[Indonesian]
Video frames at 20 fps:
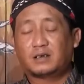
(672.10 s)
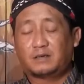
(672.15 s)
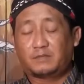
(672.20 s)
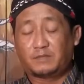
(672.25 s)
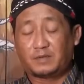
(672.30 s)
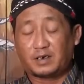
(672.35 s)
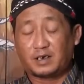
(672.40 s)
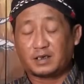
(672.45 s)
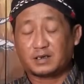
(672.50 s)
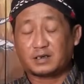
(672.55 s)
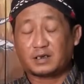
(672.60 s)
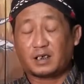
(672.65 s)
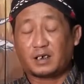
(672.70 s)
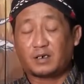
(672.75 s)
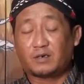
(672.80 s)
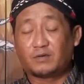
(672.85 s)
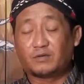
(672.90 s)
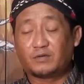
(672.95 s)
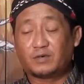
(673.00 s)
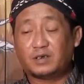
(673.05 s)

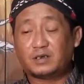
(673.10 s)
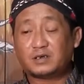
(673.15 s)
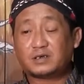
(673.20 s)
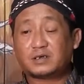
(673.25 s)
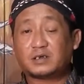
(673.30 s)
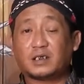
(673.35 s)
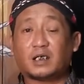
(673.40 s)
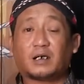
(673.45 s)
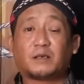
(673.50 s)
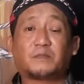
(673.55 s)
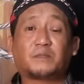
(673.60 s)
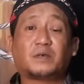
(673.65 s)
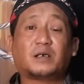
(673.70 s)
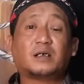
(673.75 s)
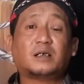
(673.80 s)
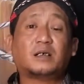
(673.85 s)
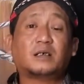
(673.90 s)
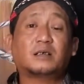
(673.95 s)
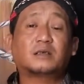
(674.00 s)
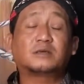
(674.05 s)
mengetahui
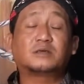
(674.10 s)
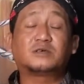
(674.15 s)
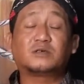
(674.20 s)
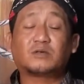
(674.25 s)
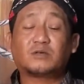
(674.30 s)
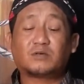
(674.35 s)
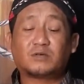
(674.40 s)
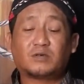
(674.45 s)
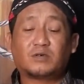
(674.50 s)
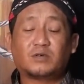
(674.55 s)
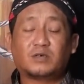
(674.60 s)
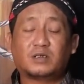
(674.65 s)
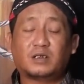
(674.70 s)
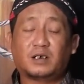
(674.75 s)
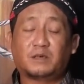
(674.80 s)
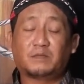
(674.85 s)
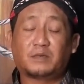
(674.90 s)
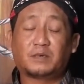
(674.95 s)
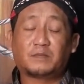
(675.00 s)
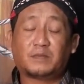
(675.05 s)
siapa Joko
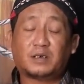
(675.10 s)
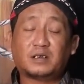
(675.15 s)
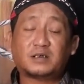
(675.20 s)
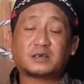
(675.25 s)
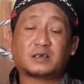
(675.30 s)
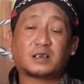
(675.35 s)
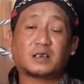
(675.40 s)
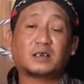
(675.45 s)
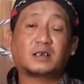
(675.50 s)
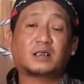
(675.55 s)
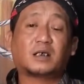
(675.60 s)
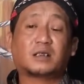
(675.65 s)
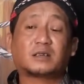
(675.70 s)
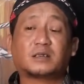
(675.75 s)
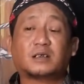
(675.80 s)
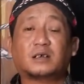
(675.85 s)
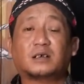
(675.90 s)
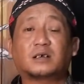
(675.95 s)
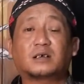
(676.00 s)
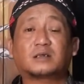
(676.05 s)
yang memang sering
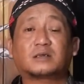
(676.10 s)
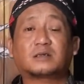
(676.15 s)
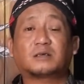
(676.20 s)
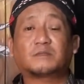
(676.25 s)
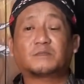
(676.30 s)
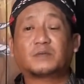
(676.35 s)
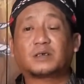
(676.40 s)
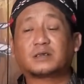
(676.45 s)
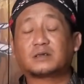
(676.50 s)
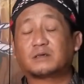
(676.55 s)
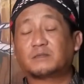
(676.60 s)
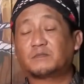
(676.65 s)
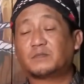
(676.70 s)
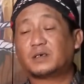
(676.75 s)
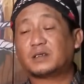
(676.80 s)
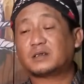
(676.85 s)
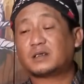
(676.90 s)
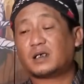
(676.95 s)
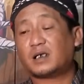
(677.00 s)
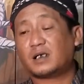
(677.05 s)
datang ke
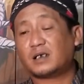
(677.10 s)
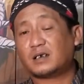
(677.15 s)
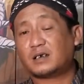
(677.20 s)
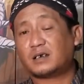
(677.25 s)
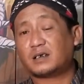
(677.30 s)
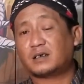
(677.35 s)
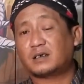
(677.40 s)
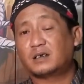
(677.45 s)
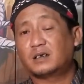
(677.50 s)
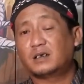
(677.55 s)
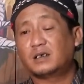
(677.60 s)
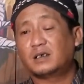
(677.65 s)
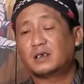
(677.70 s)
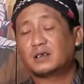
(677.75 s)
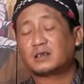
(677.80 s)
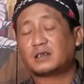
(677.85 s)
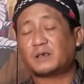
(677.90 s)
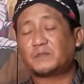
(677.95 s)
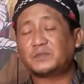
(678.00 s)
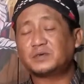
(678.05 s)
tempat-tempat angker.
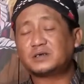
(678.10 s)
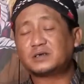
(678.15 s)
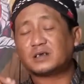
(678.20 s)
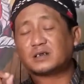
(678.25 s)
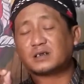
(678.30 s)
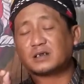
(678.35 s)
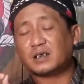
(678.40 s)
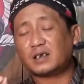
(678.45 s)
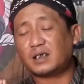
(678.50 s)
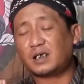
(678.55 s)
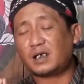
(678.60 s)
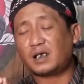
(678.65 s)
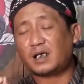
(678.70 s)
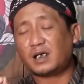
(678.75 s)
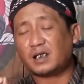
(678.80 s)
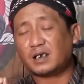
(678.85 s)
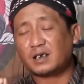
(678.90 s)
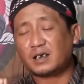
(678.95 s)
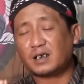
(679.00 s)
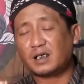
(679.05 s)
Tapi setelah
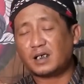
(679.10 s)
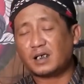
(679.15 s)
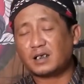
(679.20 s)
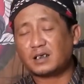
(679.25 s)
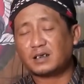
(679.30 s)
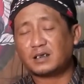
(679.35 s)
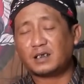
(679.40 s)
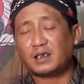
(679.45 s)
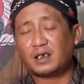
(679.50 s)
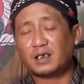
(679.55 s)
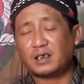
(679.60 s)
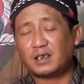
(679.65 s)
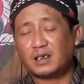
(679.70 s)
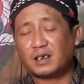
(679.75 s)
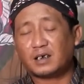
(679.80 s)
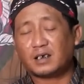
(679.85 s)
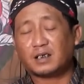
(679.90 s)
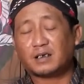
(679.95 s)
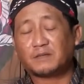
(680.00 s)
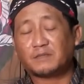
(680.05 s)
anaknya
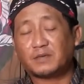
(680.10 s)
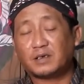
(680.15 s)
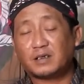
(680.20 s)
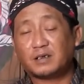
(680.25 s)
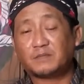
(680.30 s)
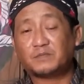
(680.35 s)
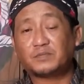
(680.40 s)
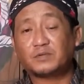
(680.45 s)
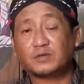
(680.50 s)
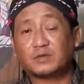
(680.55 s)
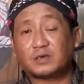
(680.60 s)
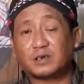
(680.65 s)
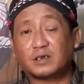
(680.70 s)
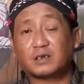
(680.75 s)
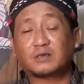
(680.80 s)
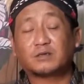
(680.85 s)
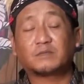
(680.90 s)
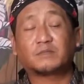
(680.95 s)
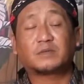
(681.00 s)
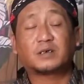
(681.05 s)
yang namanya Putri
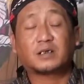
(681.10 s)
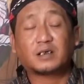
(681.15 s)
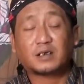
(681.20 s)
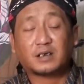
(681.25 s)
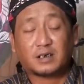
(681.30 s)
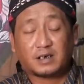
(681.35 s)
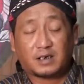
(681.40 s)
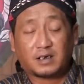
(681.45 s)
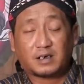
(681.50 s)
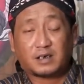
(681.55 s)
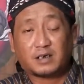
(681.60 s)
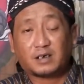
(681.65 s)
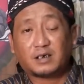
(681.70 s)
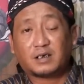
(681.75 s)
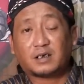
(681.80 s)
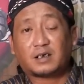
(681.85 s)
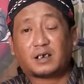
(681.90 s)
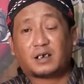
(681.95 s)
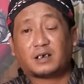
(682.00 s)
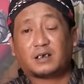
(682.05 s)
itu meninggal,
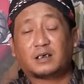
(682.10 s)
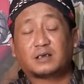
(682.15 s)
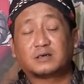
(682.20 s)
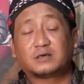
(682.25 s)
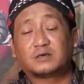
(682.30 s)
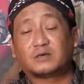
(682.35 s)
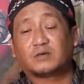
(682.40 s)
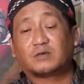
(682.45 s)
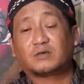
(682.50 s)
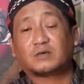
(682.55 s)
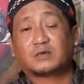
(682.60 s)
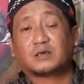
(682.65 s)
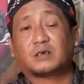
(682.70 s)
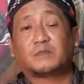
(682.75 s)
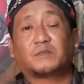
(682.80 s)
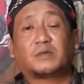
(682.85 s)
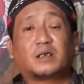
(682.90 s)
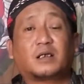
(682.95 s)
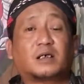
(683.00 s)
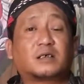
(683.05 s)
ini keadaan Joko
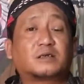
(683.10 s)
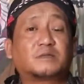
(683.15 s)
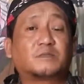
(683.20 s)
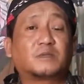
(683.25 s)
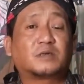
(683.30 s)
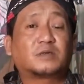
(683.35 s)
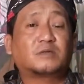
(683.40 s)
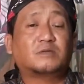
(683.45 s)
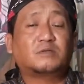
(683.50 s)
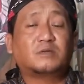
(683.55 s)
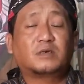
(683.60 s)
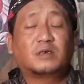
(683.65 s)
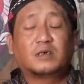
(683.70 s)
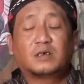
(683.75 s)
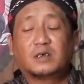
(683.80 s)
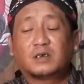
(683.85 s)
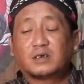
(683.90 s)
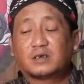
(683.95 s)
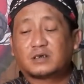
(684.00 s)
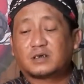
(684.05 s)
sama Lasmi itu
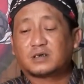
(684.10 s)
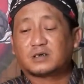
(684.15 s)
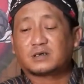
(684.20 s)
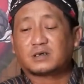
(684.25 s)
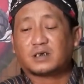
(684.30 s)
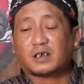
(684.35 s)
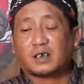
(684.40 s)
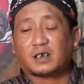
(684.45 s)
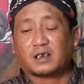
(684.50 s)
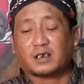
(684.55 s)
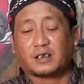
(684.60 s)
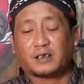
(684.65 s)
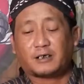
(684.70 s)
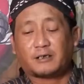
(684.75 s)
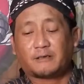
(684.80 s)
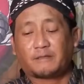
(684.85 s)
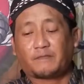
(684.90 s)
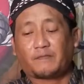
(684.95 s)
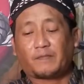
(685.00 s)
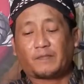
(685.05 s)

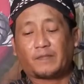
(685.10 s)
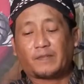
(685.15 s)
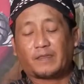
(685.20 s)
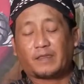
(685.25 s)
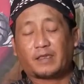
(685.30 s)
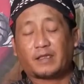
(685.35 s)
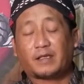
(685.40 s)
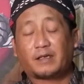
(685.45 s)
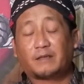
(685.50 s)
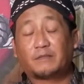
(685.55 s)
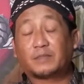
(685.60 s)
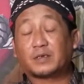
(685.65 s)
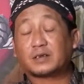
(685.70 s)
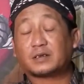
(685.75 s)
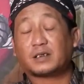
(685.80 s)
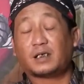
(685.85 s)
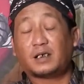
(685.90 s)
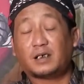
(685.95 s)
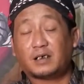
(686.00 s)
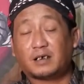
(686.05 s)
secara
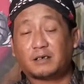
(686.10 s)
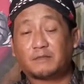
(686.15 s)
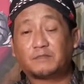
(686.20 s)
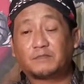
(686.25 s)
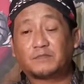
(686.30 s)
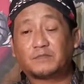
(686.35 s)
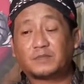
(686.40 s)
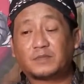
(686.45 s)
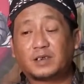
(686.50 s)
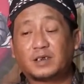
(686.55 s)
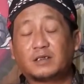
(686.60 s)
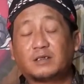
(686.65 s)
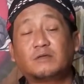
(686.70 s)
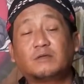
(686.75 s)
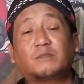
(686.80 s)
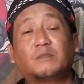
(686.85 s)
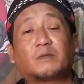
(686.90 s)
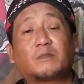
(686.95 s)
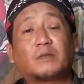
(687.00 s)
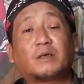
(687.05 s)
bertahap itu
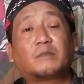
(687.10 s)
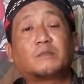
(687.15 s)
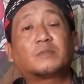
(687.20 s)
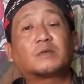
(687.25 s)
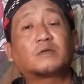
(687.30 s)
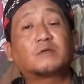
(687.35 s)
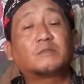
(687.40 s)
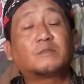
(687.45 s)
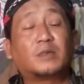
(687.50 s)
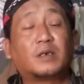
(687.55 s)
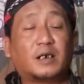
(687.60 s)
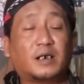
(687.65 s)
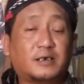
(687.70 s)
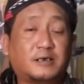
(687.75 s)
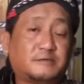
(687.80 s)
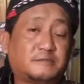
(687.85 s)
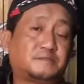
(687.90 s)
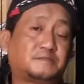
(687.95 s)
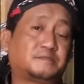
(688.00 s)
memang berubah.